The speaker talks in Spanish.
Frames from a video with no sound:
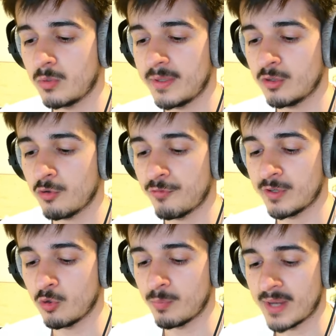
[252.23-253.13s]
Momento
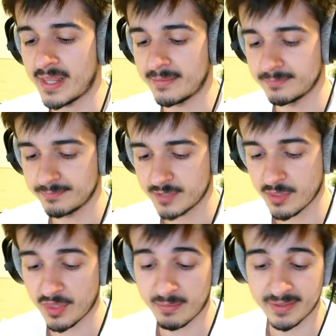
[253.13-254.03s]
free to play,
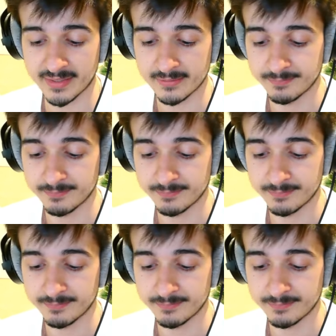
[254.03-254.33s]
sinceramente.